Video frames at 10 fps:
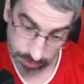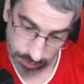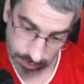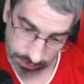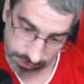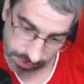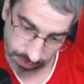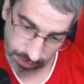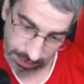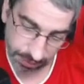Dann haben
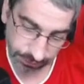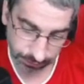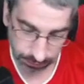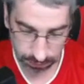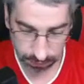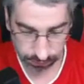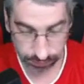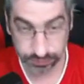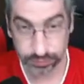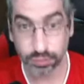wir Castro
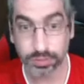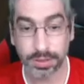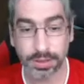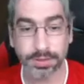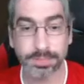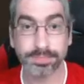von Stuttgart.